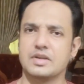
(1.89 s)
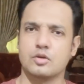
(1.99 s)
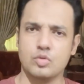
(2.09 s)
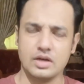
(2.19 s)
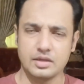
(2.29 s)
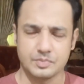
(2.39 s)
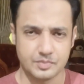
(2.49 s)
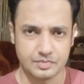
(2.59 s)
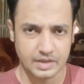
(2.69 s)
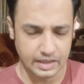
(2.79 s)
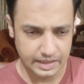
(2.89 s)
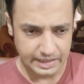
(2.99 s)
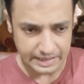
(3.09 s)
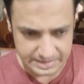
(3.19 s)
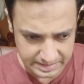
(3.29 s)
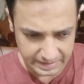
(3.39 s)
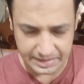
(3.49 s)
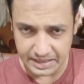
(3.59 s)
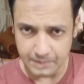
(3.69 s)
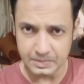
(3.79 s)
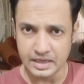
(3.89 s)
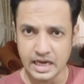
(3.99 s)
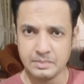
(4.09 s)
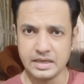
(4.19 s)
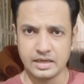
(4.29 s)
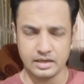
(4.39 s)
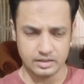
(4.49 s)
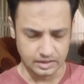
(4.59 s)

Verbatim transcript: में रखूंगा इस लड़की ने अपना नाम लिखा